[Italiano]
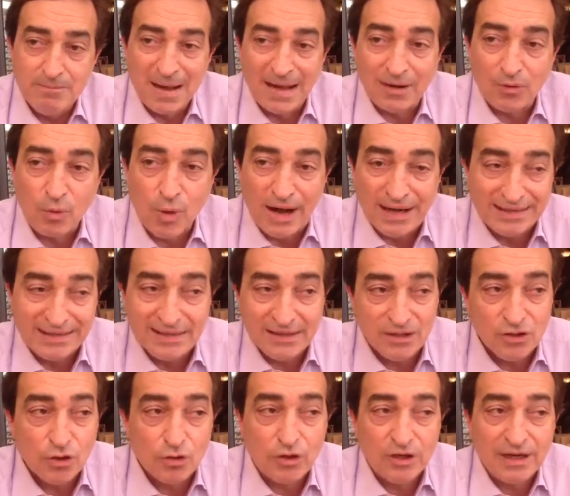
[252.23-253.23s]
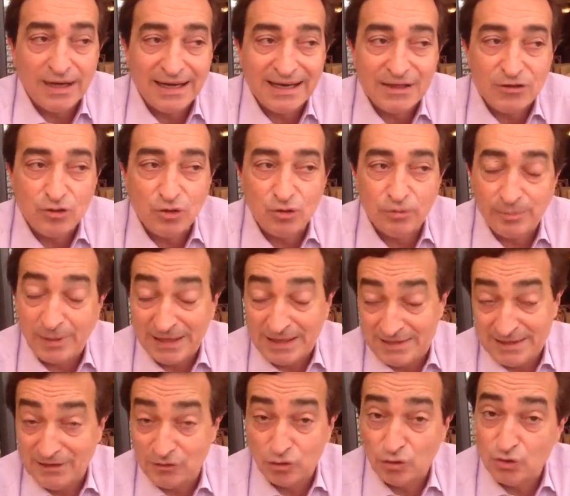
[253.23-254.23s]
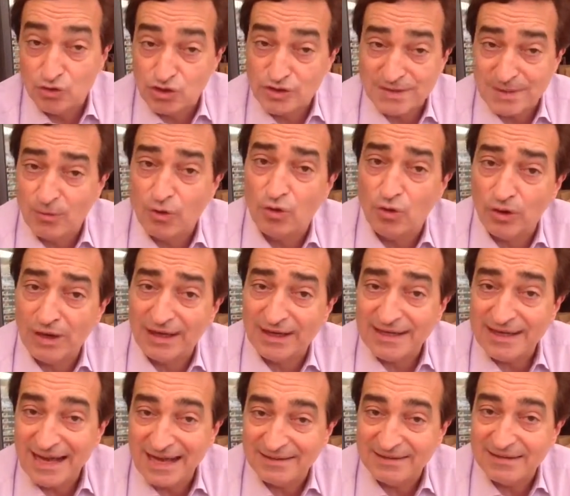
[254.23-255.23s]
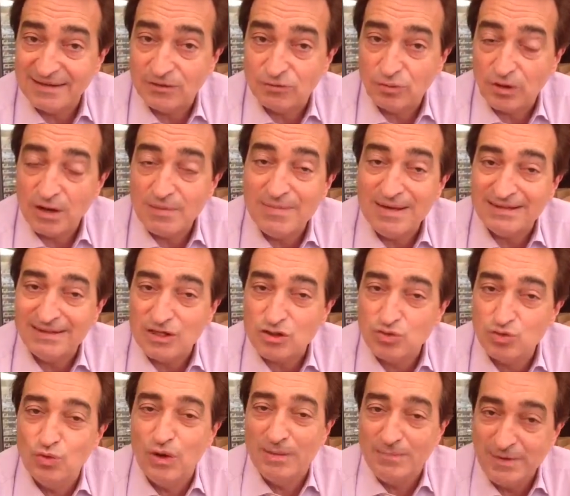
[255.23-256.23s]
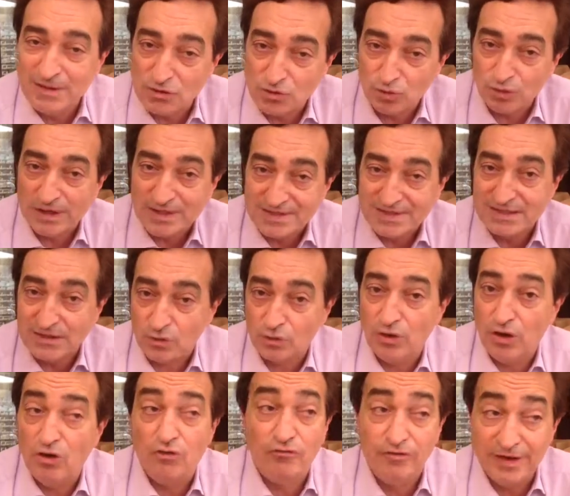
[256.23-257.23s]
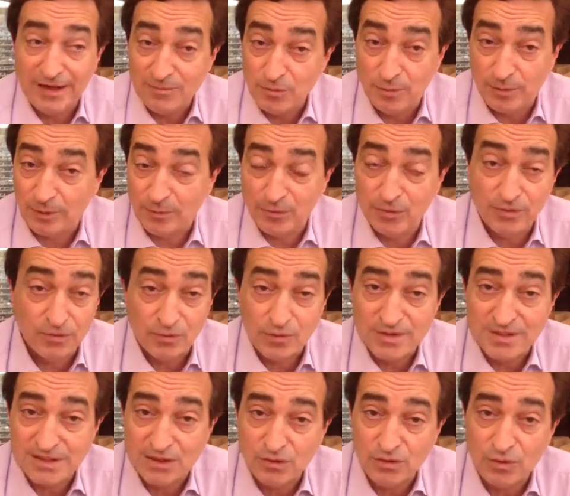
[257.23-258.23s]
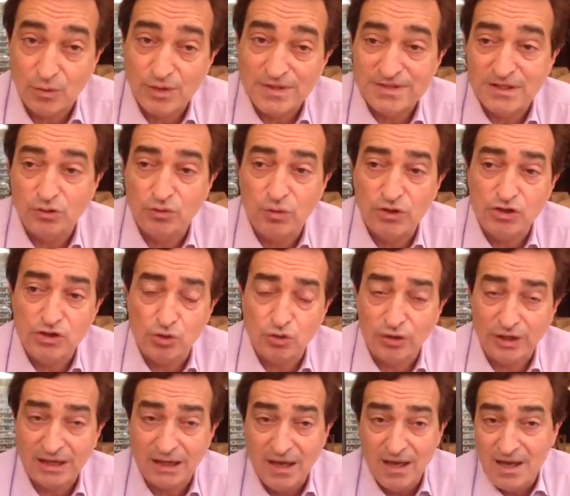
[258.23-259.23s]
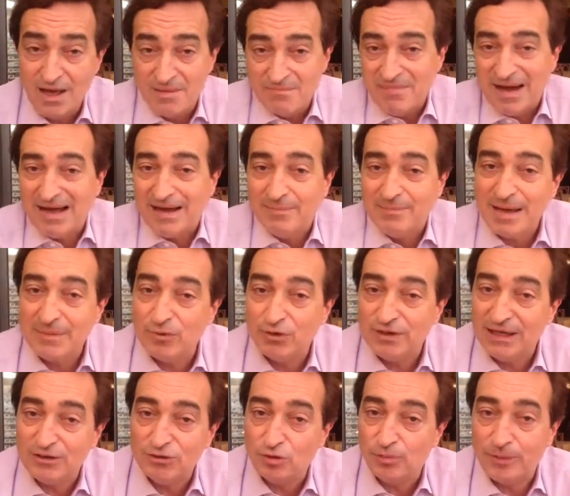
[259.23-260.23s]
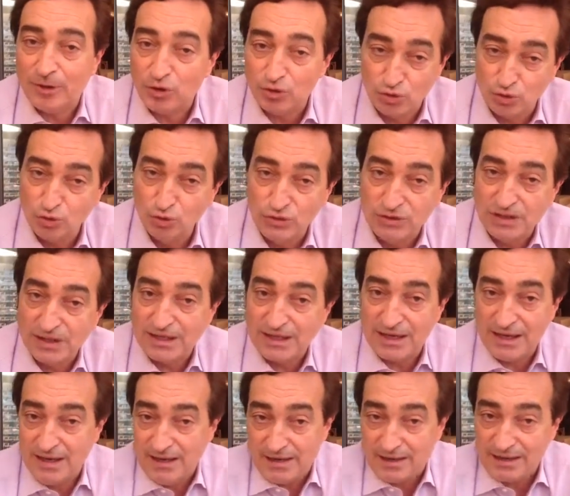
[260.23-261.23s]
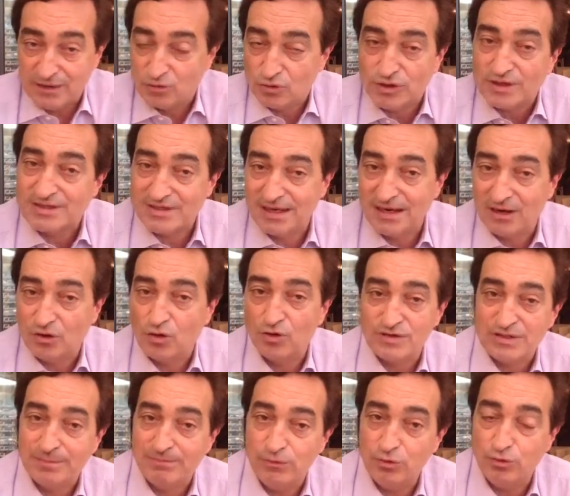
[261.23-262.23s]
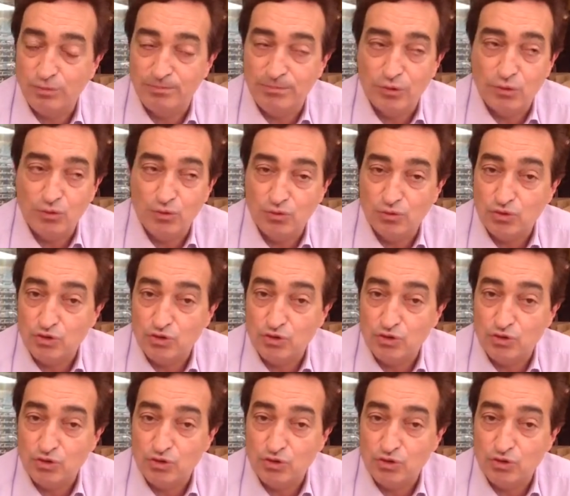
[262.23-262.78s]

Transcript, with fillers: Ma guardi, io credo, per intanto non ci siamo ancora chinati naturalmente sulle misure singole, lo faremo proprio in questi in questa due giorni, abbiamo detto però tutti, e credo che sia la cosa più, più,